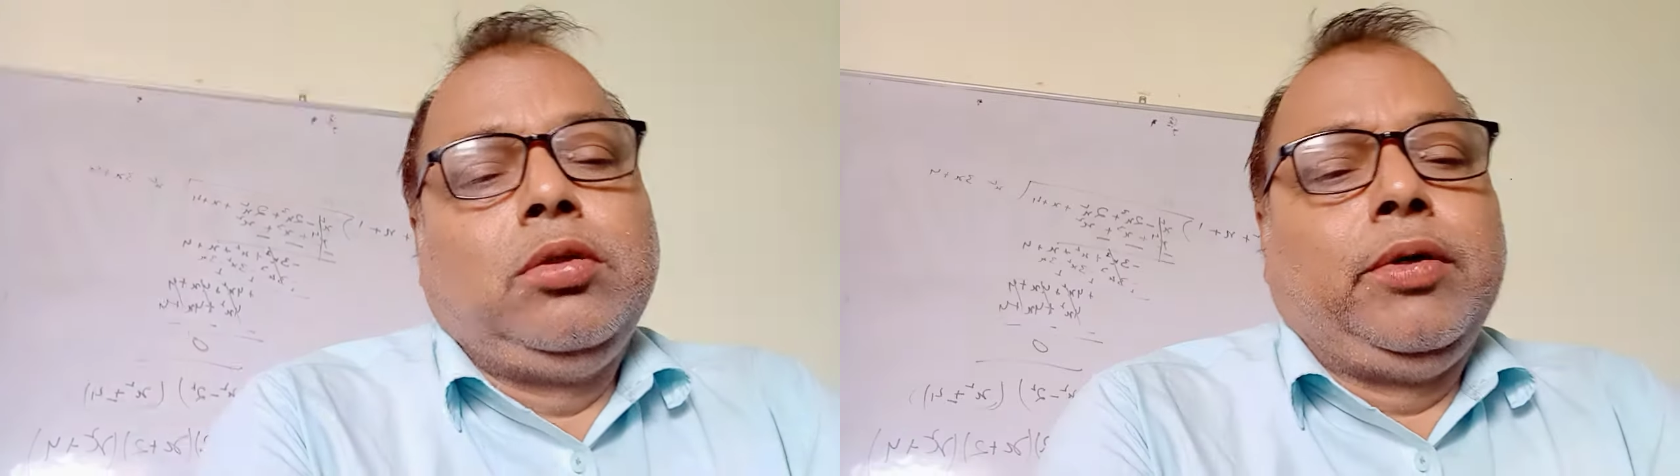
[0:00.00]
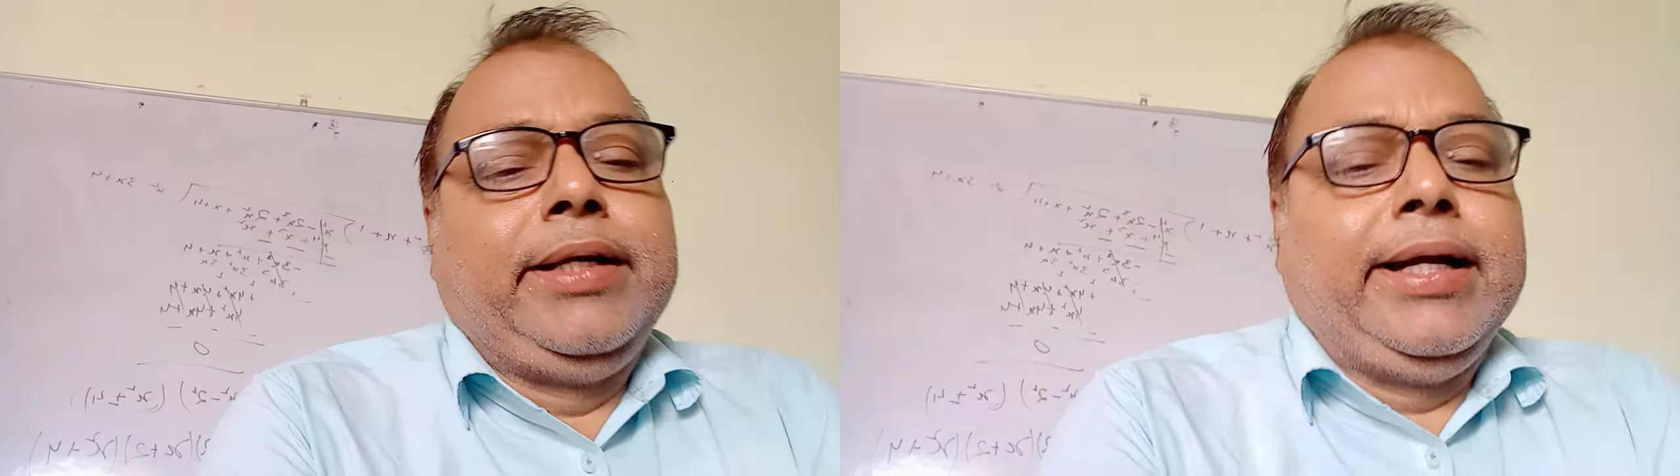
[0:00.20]

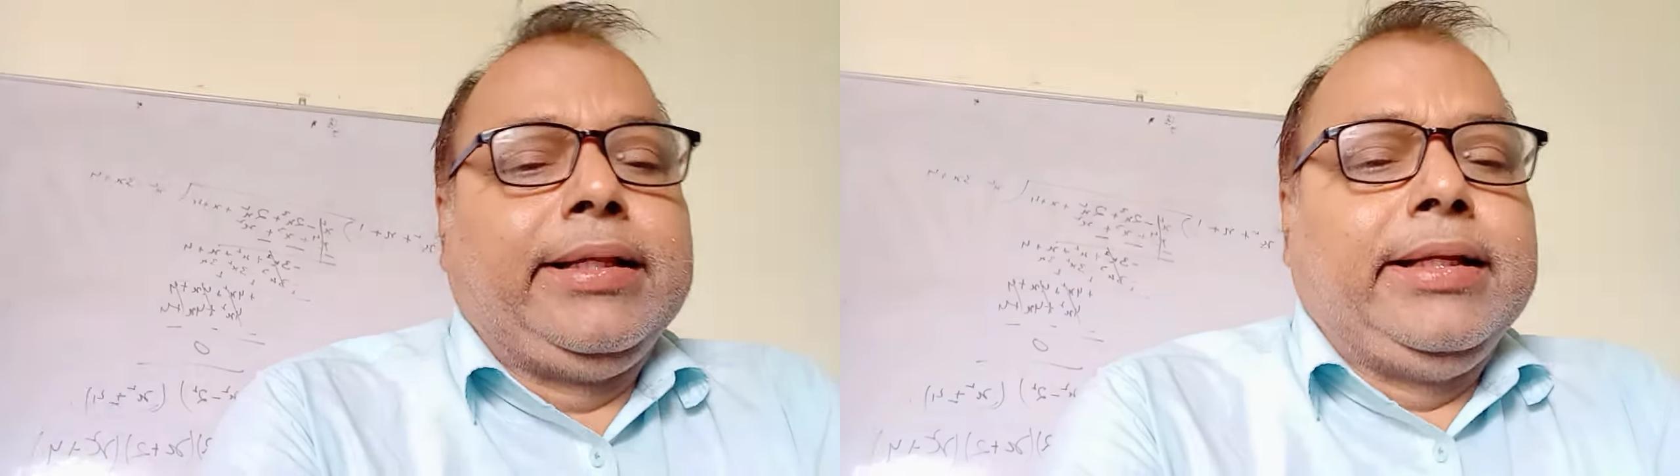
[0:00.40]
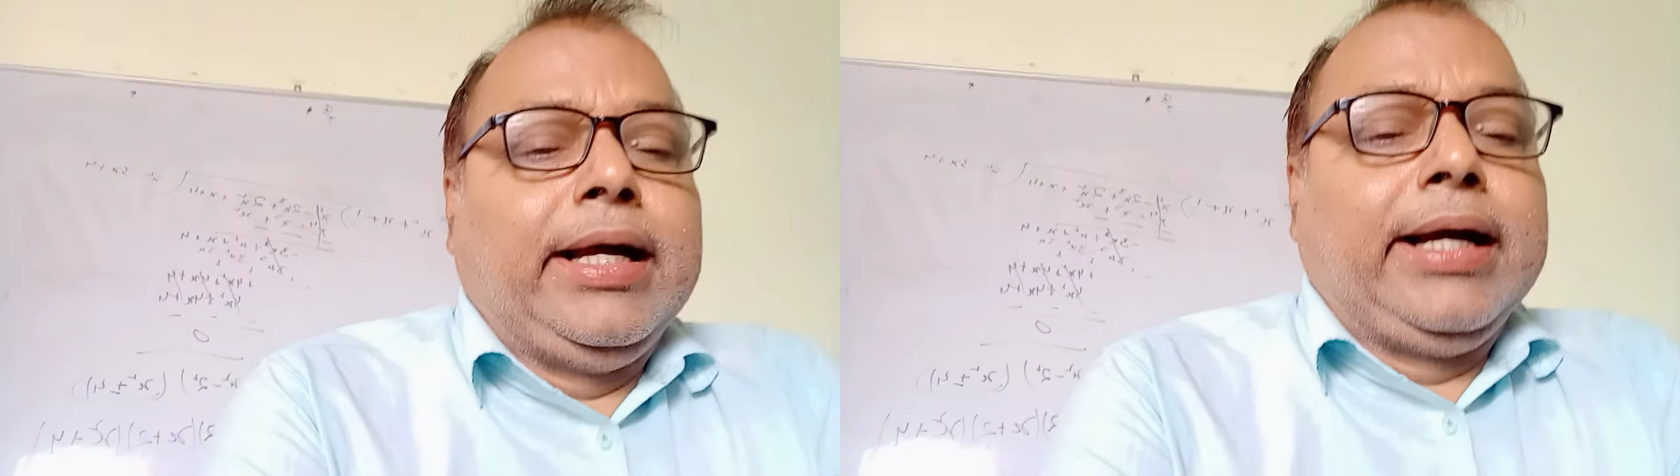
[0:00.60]
जो
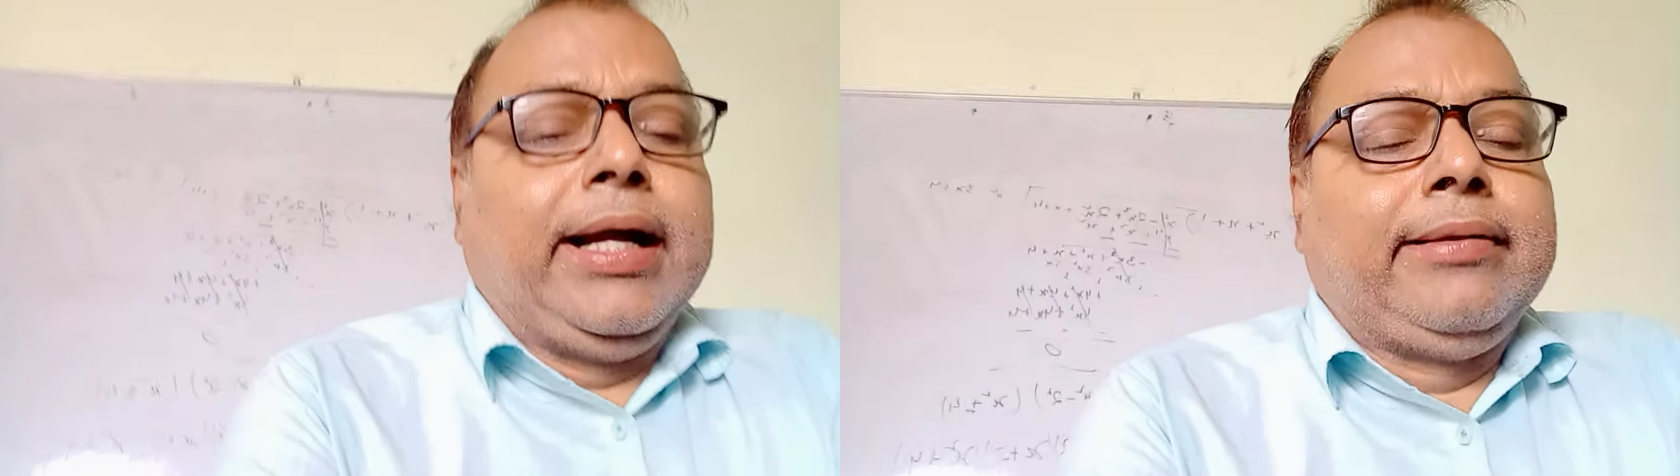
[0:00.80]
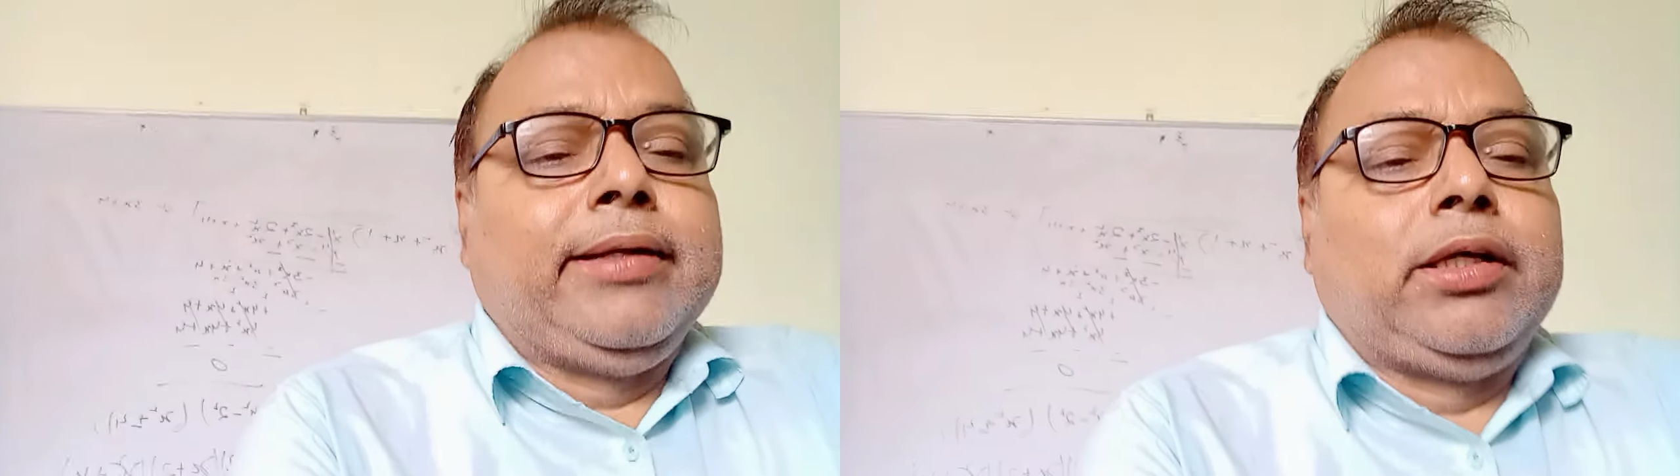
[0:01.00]
डेट दिया
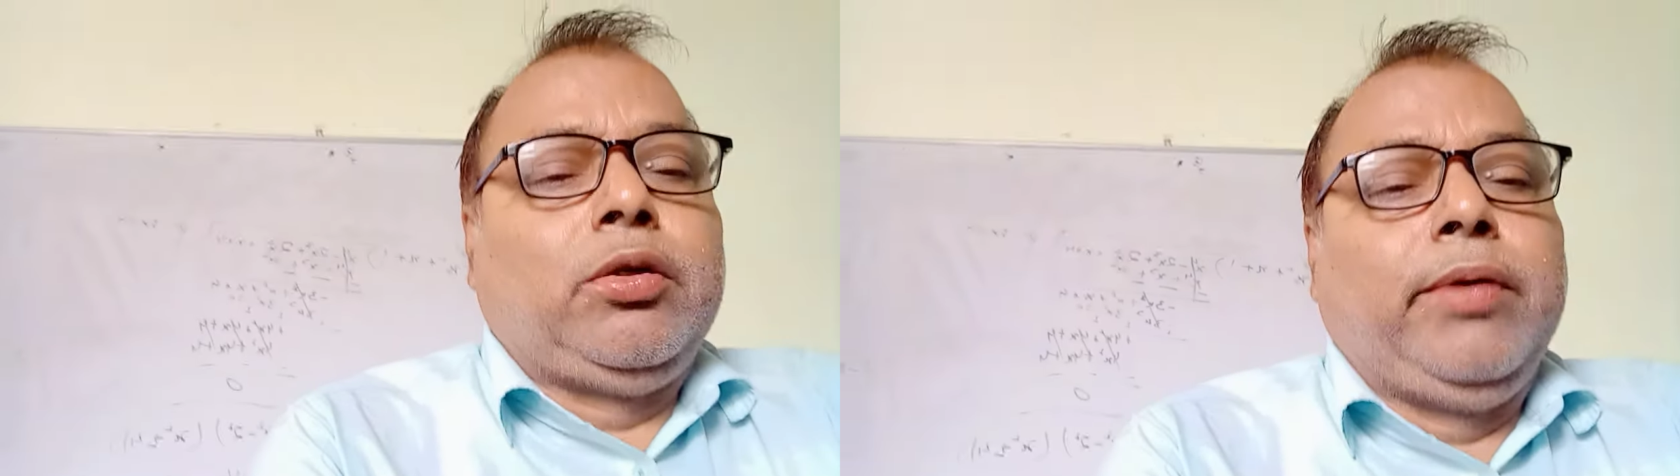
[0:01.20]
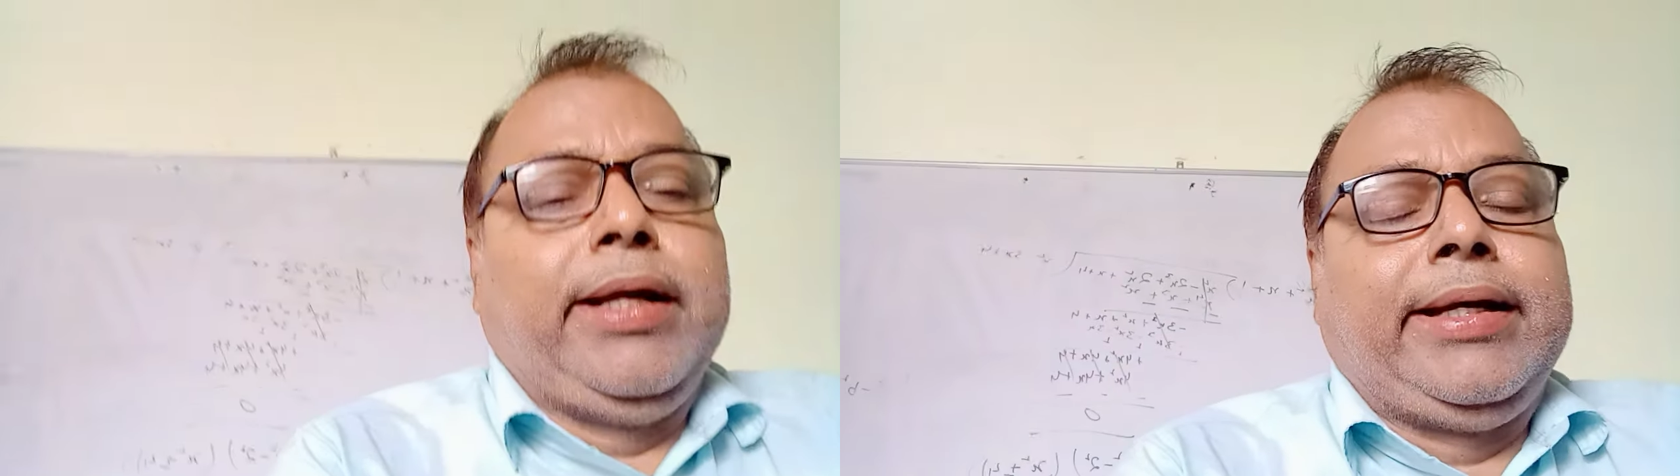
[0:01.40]
गया सिक्स टू